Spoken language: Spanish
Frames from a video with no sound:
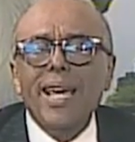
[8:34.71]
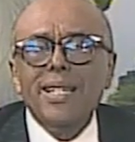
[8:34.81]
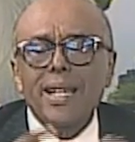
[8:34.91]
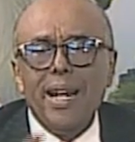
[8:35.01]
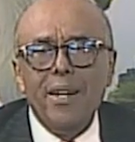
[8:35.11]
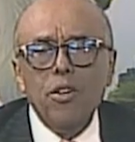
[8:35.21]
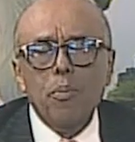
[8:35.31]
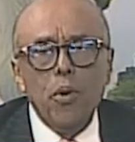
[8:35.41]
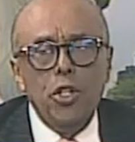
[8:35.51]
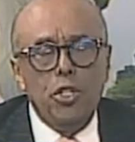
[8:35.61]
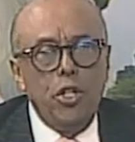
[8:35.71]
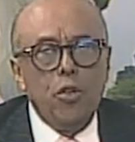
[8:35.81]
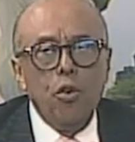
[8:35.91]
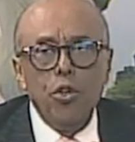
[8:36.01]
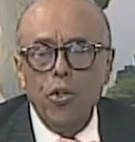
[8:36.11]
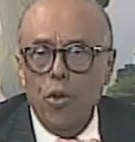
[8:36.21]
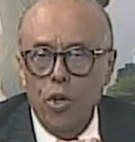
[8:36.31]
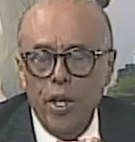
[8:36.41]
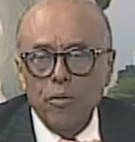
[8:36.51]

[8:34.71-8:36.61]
escenarios políticos y hoy